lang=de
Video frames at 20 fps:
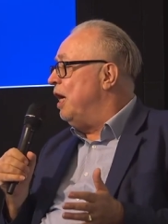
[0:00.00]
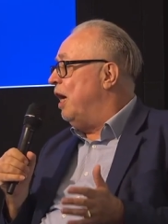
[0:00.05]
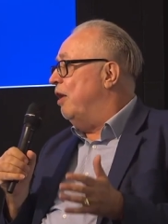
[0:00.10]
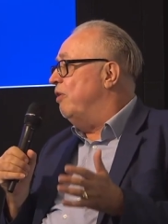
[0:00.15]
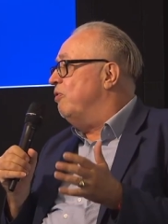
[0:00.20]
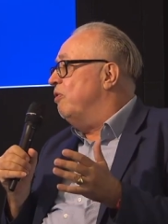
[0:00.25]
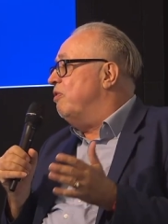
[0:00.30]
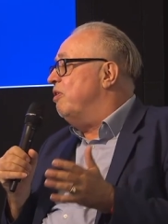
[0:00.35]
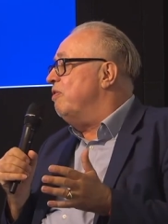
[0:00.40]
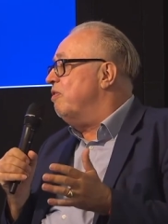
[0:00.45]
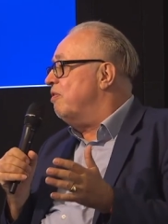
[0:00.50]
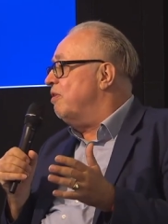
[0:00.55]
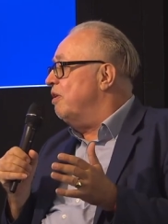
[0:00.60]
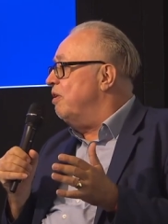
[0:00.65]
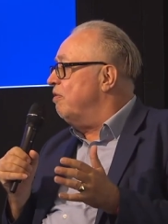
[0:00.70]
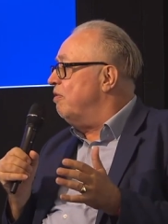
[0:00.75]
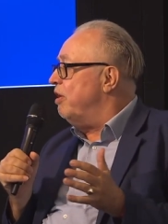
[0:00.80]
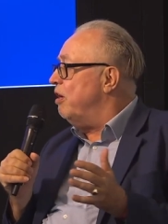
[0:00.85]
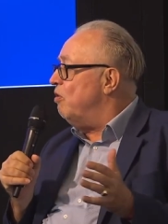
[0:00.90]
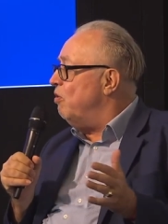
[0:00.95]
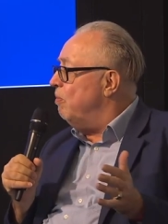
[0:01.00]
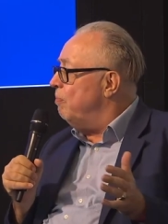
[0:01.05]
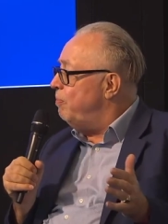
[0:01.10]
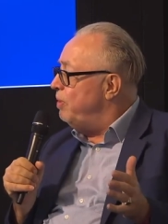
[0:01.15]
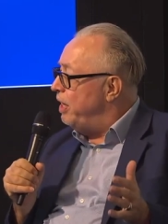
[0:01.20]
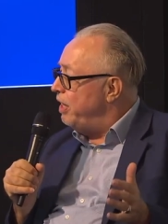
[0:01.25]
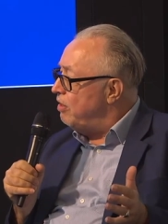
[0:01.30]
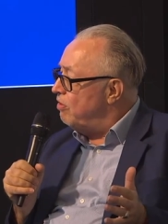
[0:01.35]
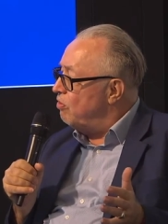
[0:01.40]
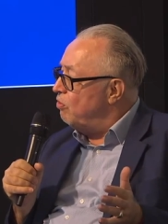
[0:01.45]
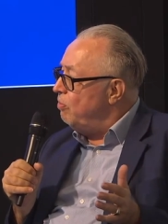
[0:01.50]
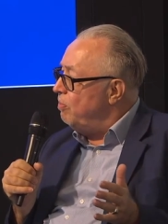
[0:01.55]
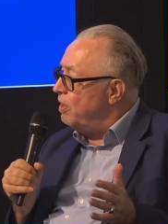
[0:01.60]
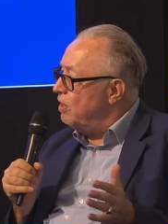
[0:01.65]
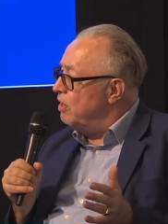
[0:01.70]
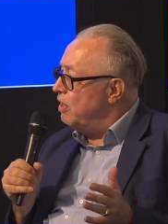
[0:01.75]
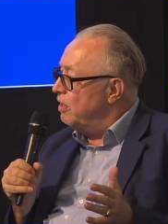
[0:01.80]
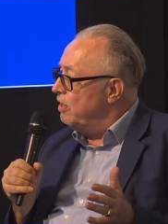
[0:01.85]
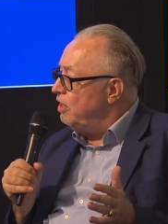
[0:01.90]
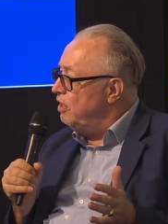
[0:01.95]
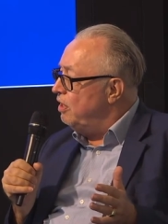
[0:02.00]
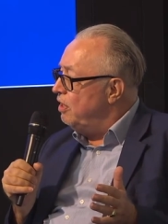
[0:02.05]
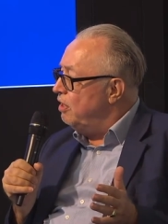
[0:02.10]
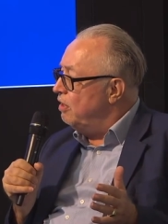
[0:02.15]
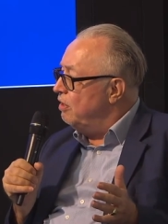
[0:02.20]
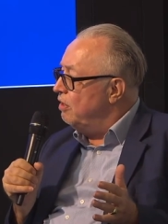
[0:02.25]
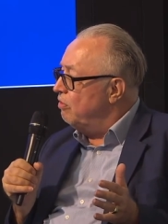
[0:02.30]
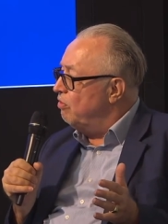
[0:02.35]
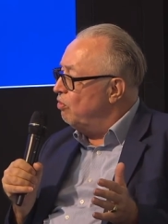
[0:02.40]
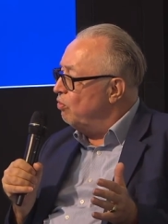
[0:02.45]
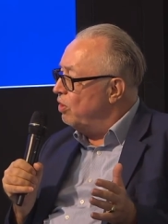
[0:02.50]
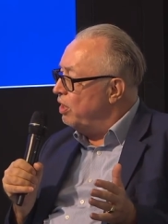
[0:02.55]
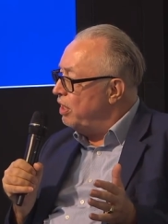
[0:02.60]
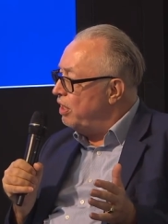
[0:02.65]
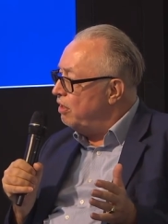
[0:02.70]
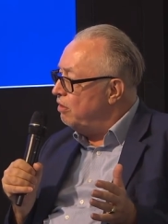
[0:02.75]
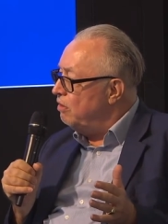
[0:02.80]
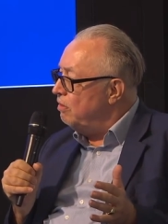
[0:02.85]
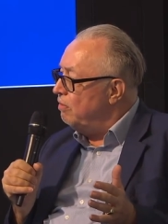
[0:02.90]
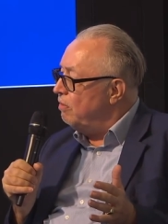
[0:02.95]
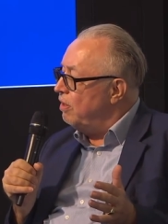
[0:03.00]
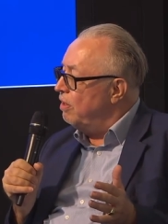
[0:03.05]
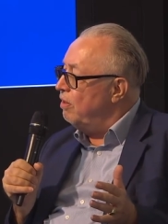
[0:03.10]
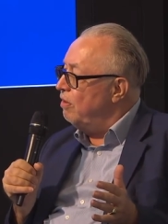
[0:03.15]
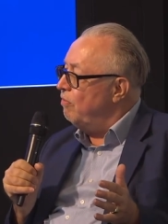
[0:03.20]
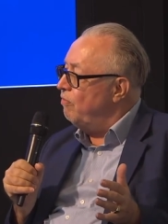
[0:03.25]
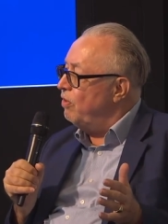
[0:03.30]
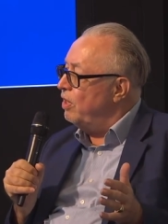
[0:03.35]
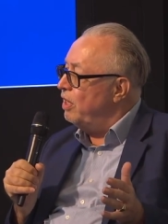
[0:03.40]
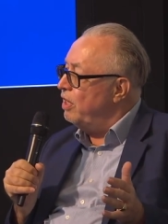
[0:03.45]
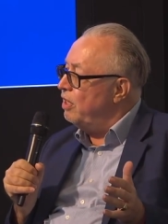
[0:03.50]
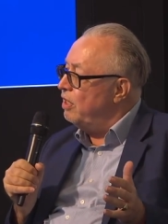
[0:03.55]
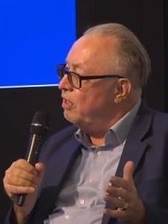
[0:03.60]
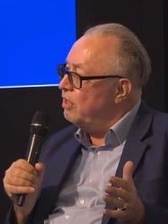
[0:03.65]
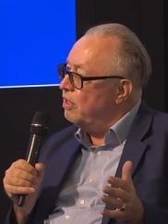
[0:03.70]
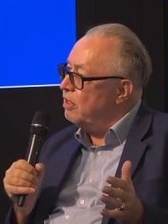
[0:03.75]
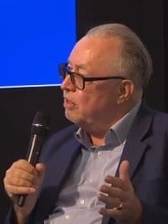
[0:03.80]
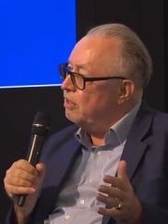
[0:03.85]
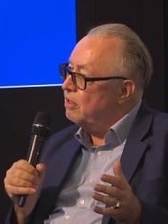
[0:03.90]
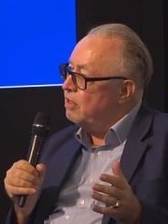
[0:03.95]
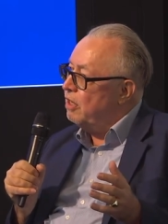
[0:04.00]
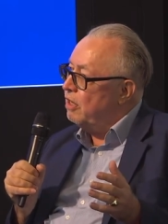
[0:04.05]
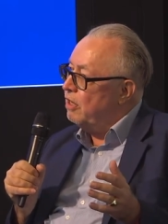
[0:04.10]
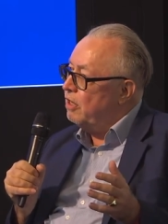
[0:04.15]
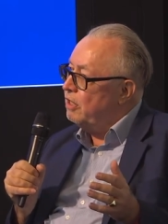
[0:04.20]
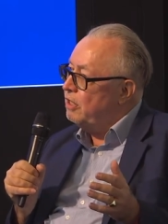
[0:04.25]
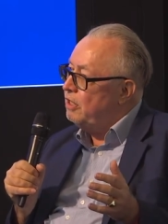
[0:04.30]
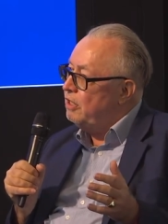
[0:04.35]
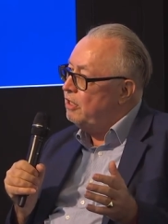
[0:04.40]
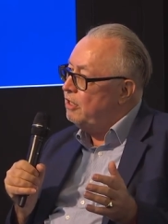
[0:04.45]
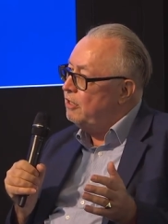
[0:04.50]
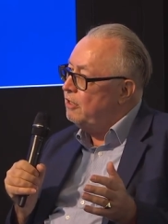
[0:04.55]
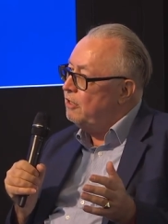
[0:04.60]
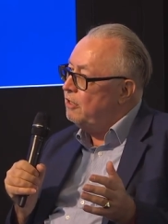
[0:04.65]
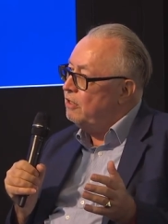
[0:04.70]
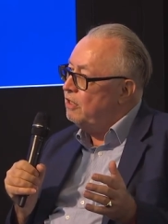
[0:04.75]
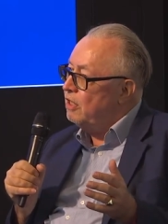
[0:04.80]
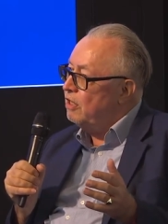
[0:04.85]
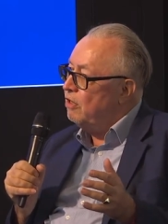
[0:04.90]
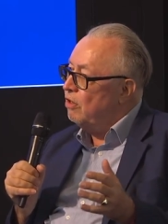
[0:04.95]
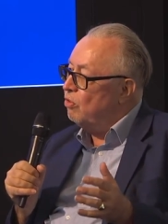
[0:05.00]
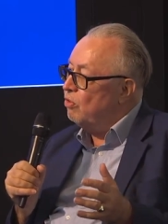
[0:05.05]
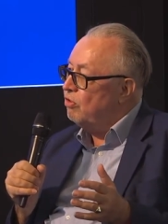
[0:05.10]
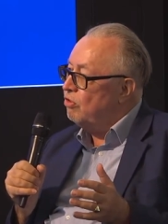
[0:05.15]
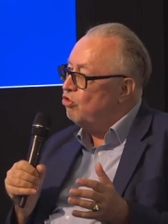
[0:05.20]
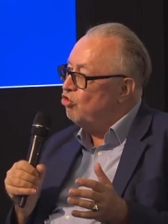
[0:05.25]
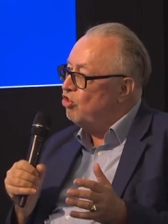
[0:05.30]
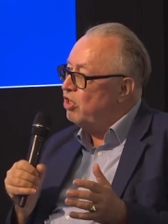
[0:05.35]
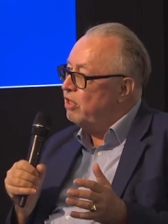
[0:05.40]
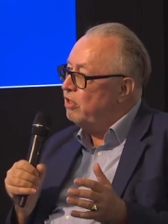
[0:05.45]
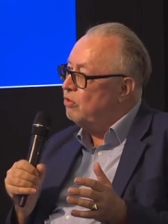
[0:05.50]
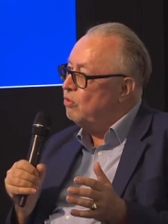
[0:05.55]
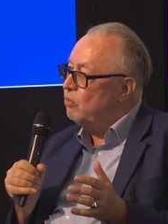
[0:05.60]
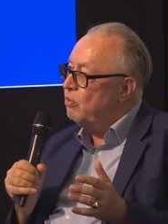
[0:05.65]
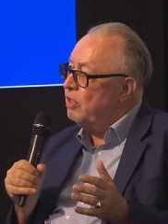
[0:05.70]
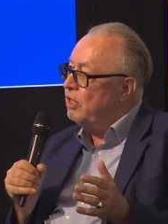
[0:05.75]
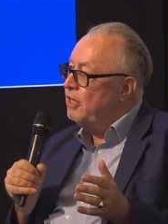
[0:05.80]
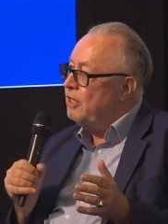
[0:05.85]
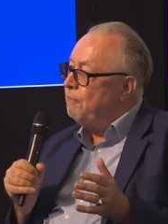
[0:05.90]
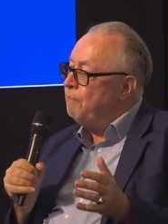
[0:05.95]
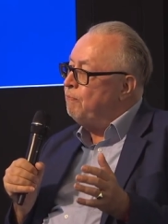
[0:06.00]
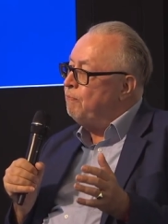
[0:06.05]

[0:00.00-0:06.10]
Also es ist sehr komplex, über KI zu reden, weil KI in ihrer Ausgestaltung